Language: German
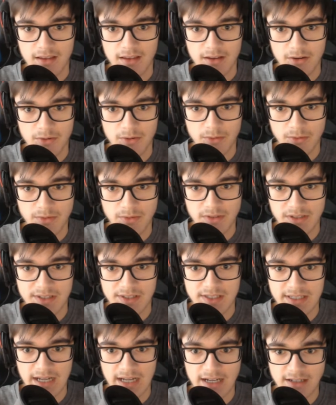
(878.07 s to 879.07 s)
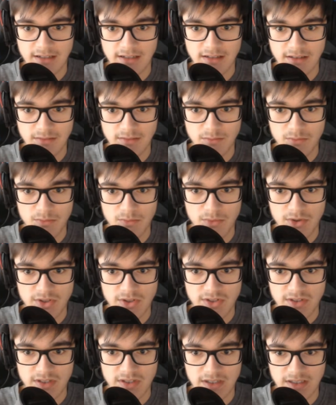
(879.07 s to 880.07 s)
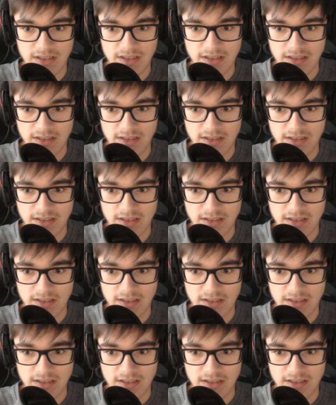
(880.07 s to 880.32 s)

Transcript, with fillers: und dann müsste ich...